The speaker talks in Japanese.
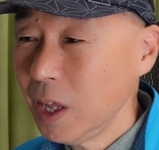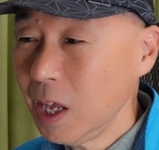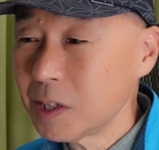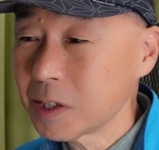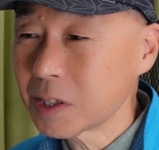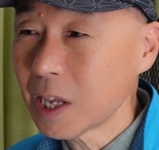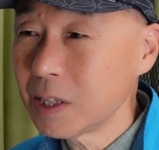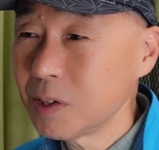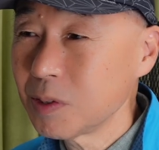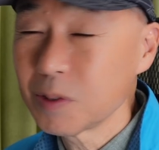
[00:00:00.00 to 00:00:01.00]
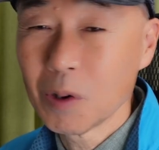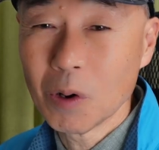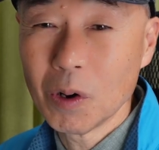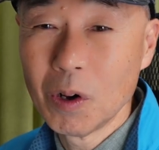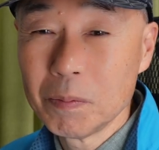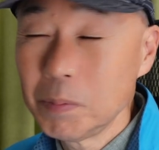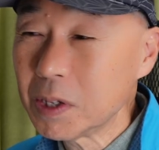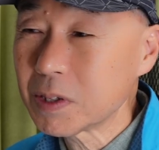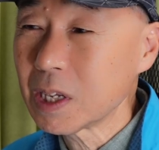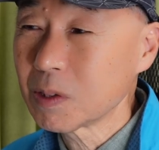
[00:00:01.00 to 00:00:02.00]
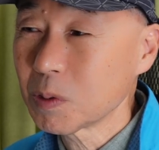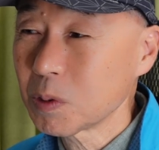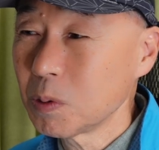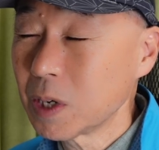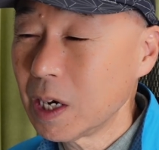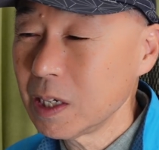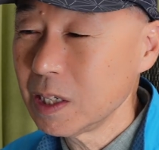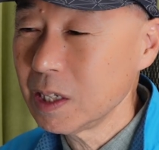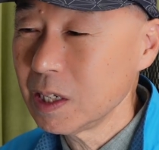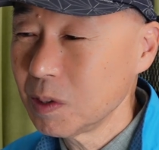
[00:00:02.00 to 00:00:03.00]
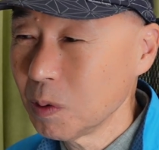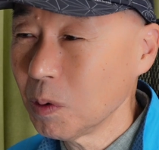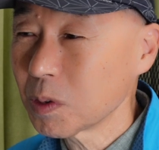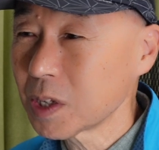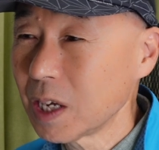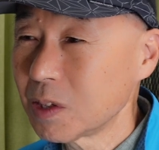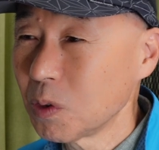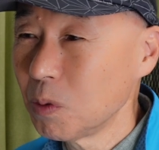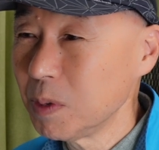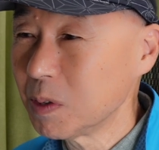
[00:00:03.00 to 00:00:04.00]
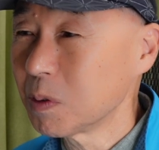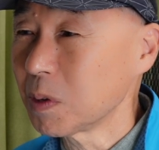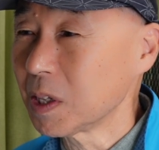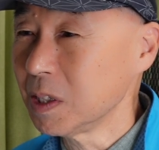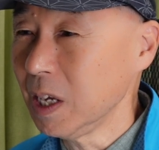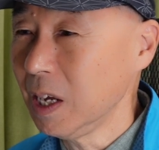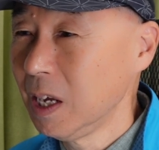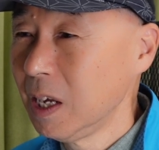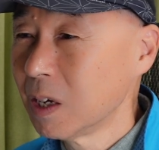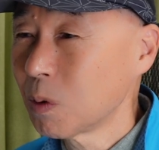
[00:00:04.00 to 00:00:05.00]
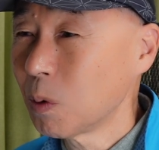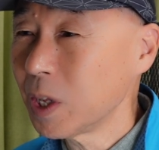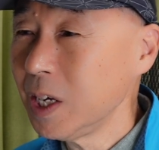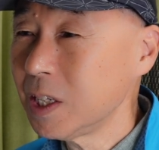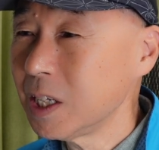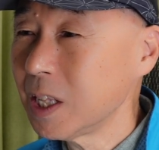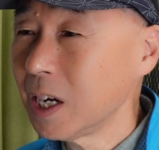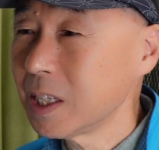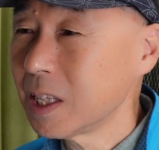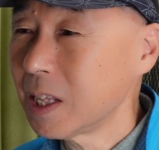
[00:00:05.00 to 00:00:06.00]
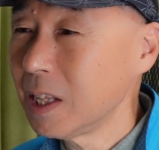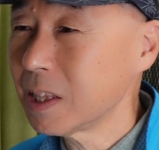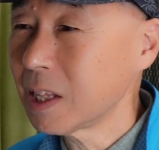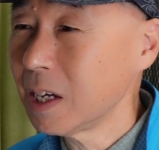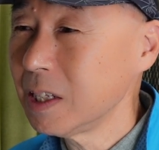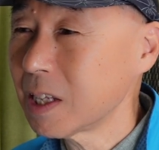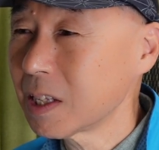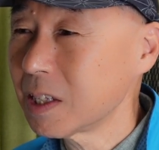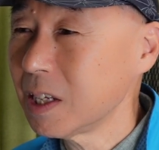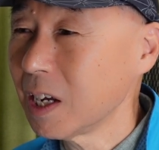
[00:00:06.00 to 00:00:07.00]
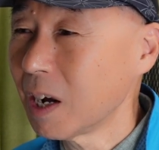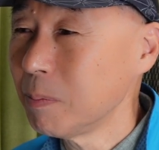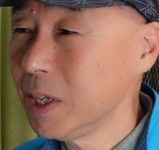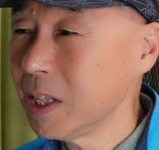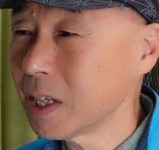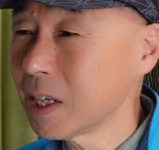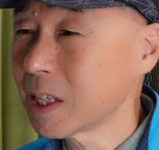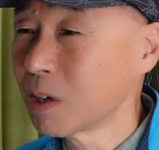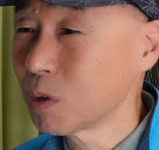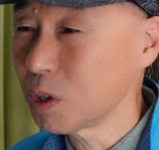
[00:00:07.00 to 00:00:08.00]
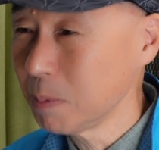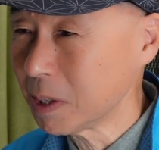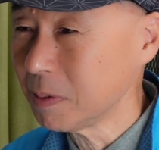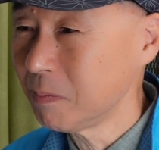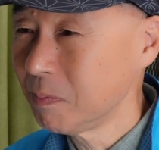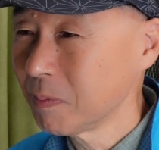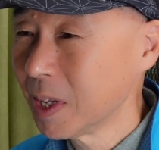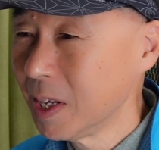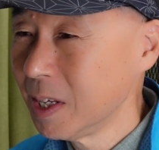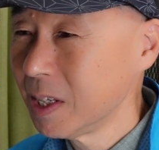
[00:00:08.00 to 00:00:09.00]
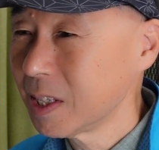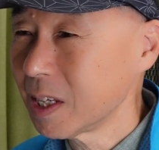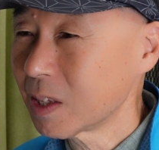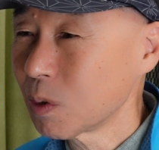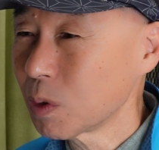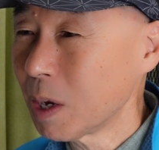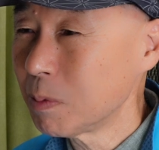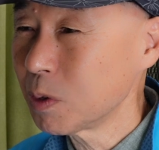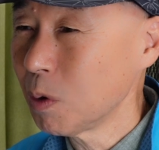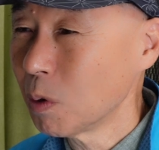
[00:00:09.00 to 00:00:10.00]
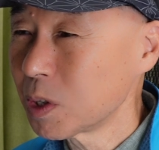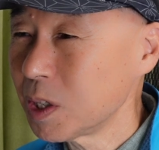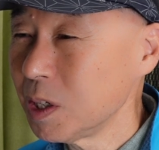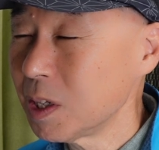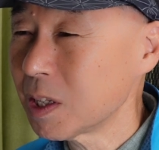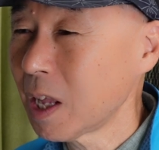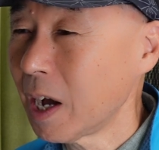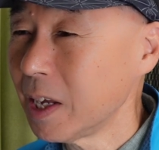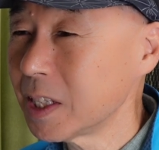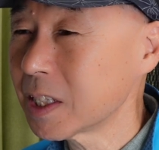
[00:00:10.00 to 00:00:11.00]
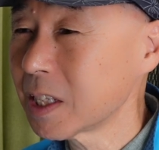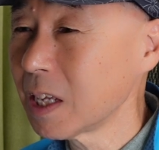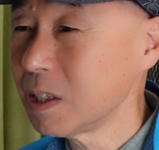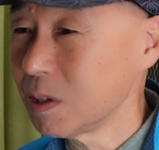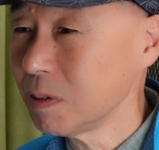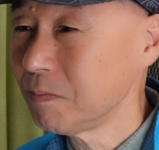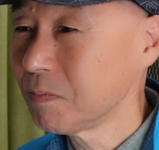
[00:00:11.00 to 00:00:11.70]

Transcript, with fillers: エスさんじゅう のビクセンの紹介のサイトを見るとですね、これいちだいで天体撮影がみんなで楽しめる ゼットダブリューオー シースター エスさんじゅう、